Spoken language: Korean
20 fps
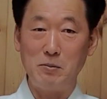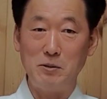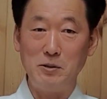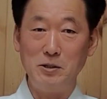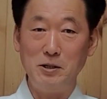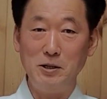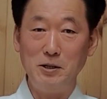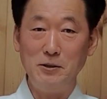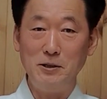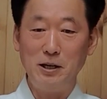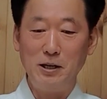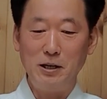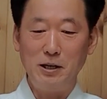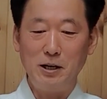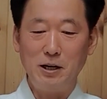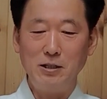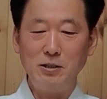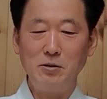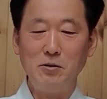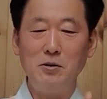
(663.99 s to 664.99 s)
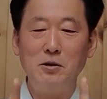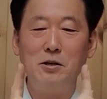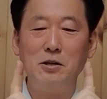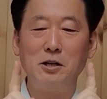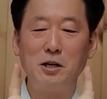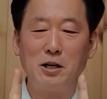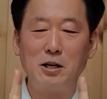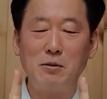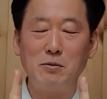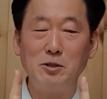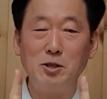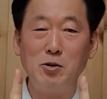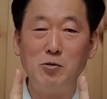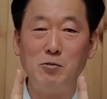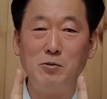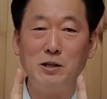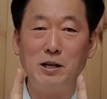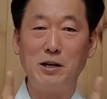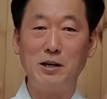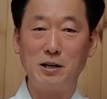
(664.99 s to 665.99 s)
먼저 해가지고, 이렇게만
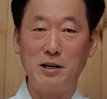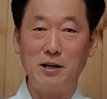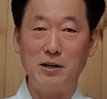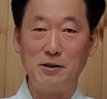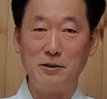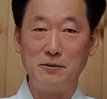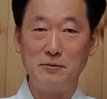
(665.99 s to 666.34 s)
세우면 돼, 이렇게.